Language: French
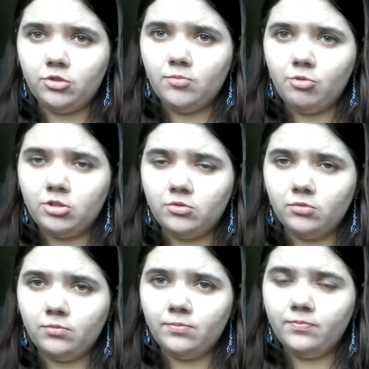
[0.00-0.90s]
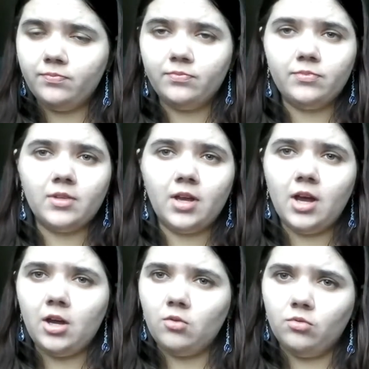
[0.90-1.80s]
hommes poissons
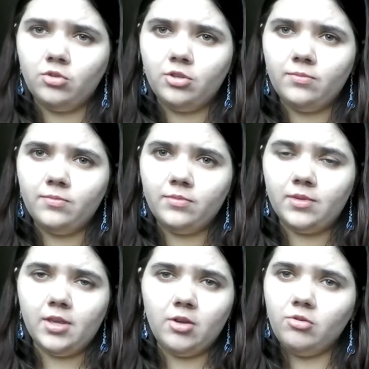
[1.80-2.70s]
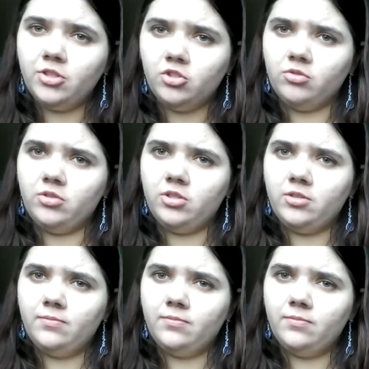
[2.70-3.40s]
Arlong et Odie Jones.